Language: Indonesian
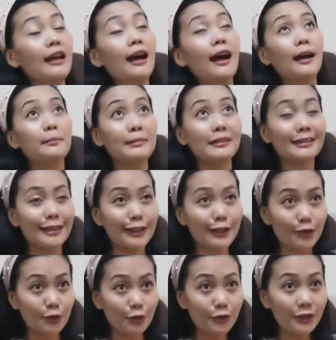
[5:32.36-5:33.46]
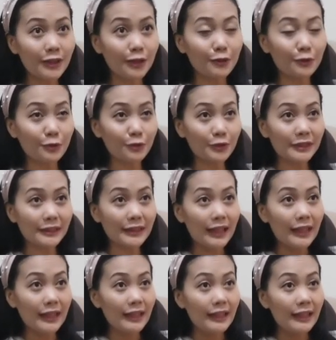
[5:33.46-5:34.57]
habis itu terus
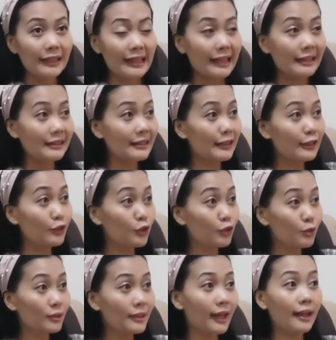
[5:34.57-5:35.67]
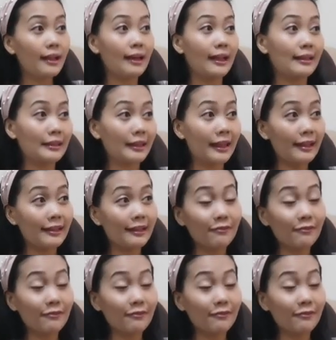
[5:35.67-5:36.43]
rajin juga latihan